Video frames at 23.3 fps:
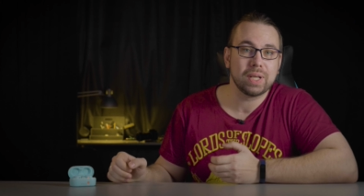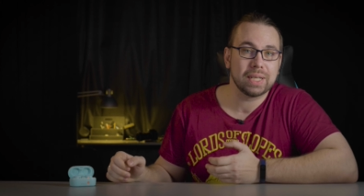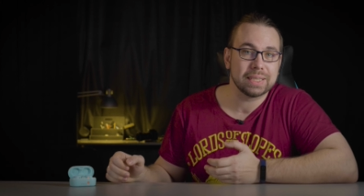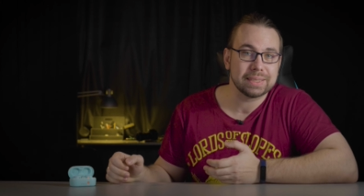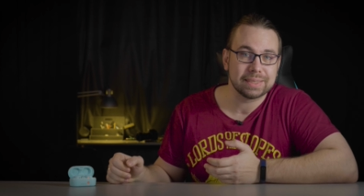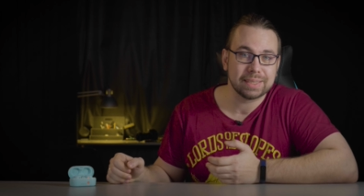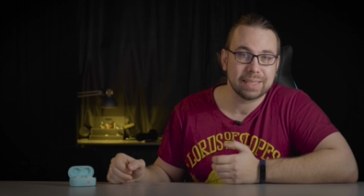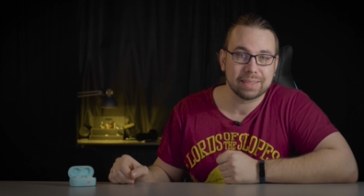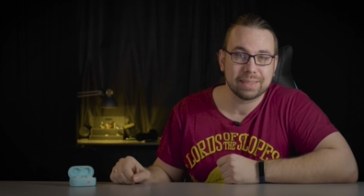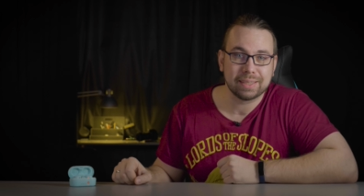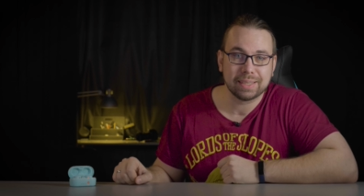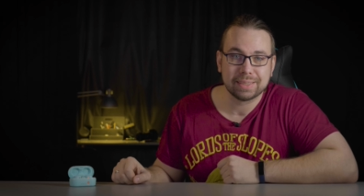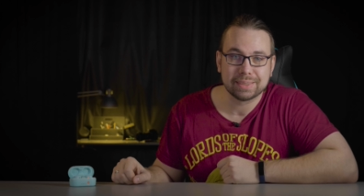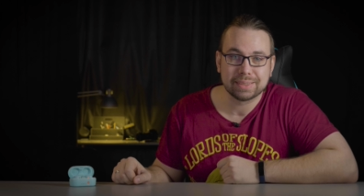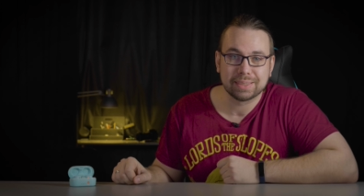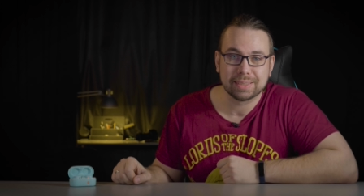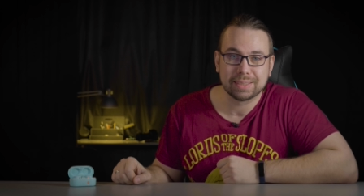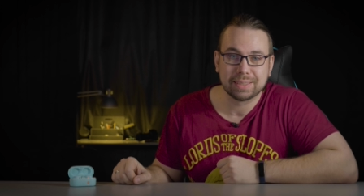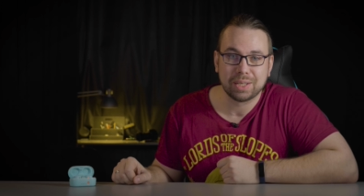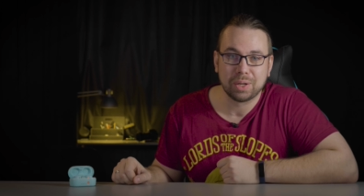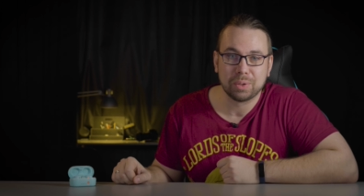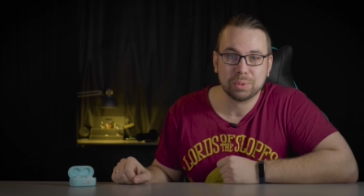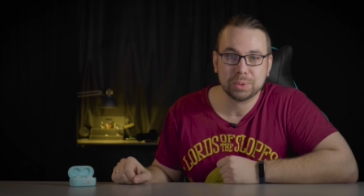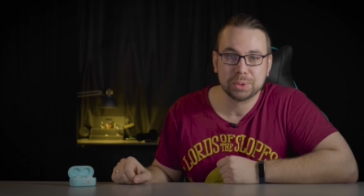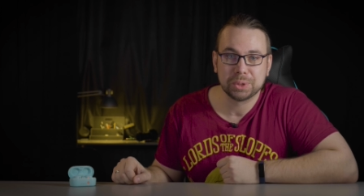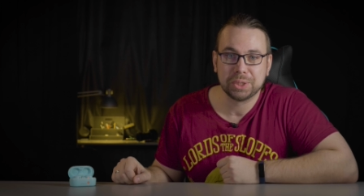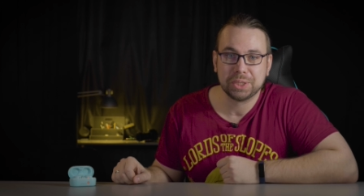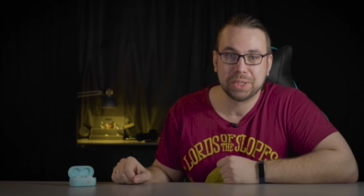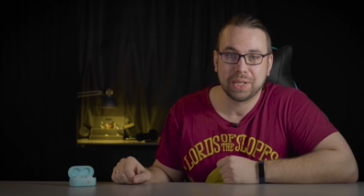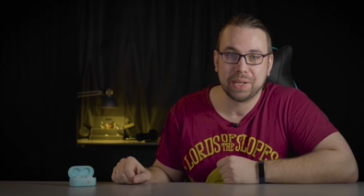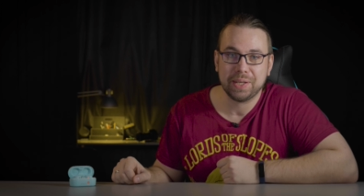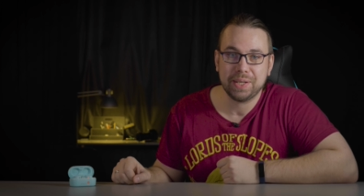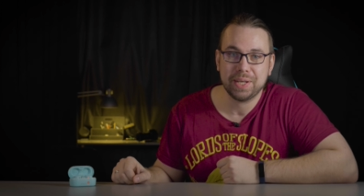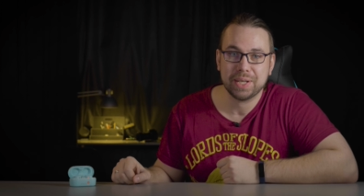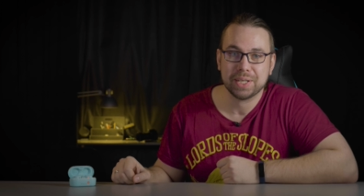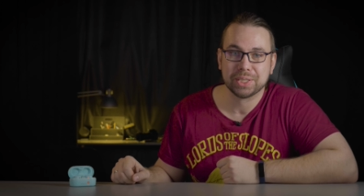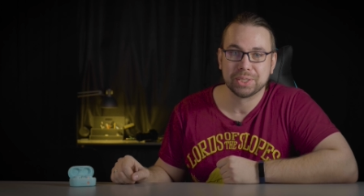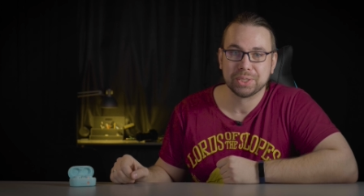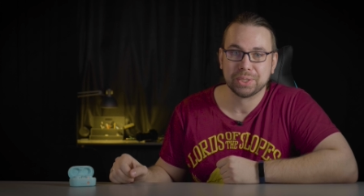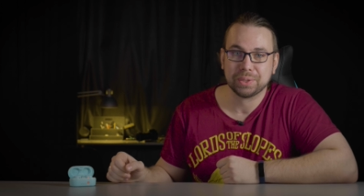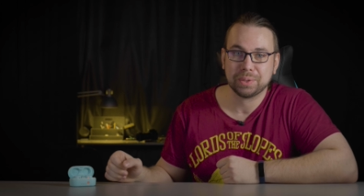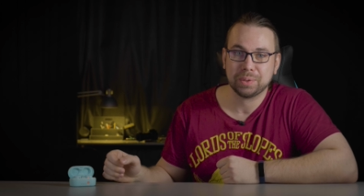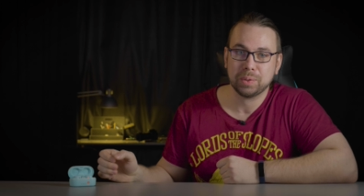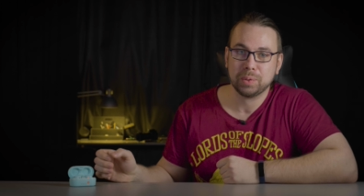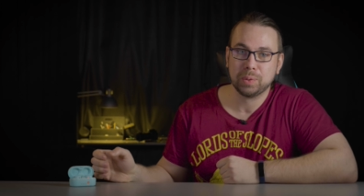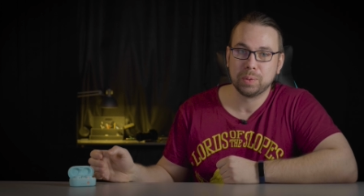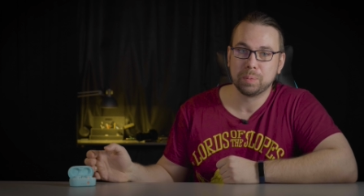нас на тестах наушники
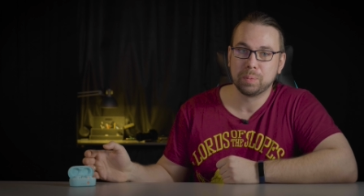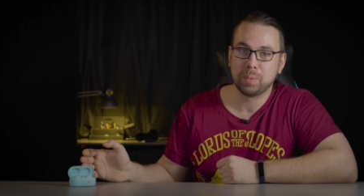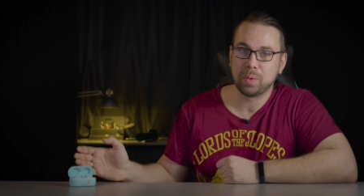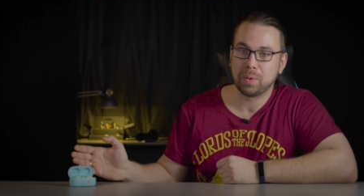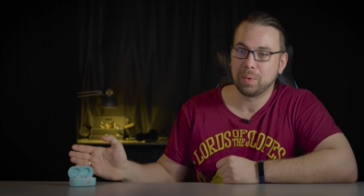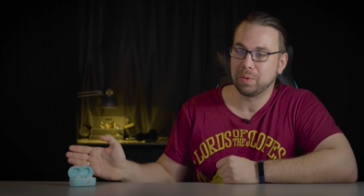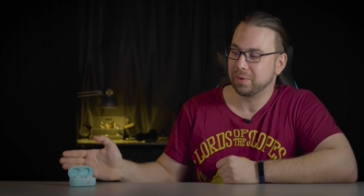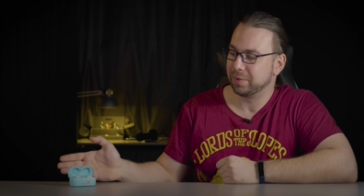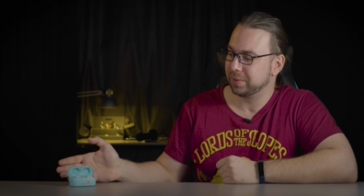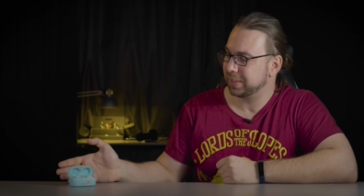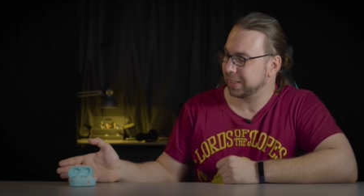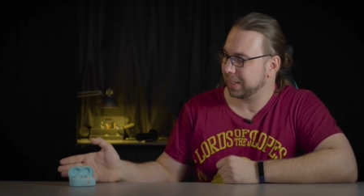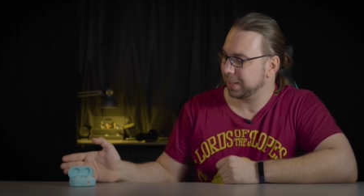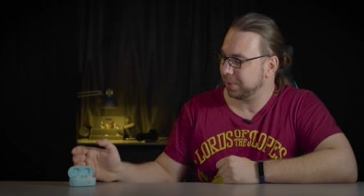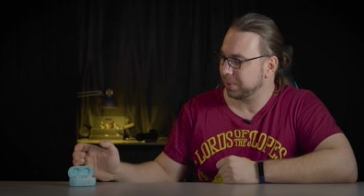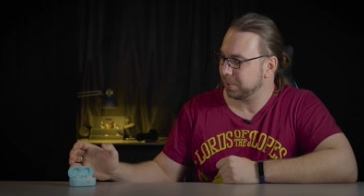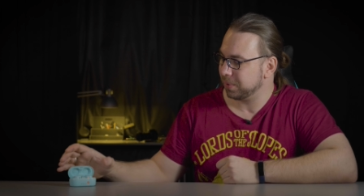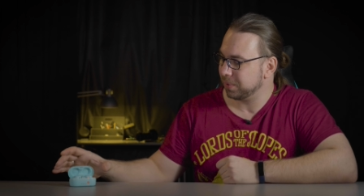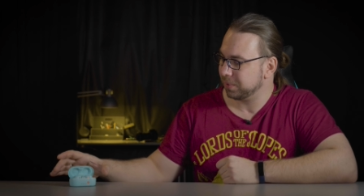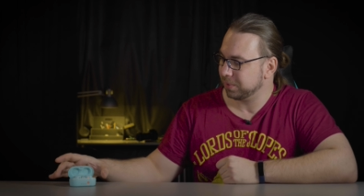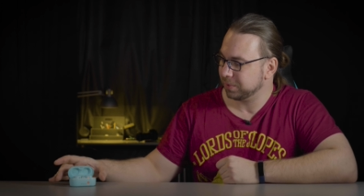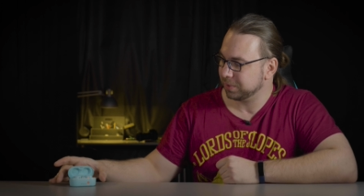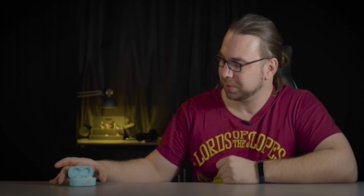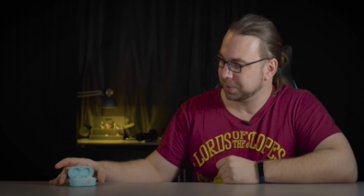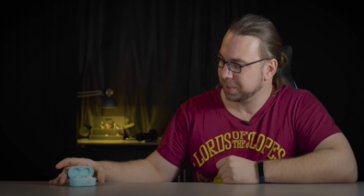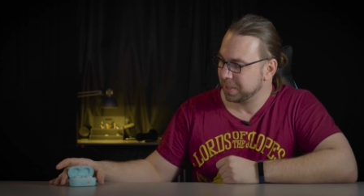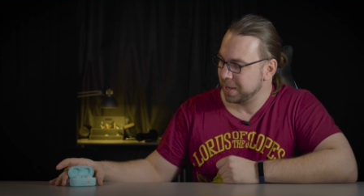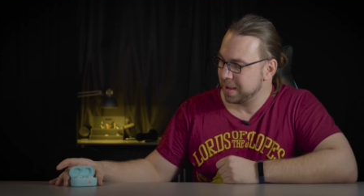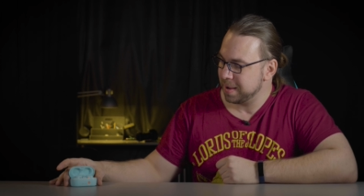нежно-голубого, такого вот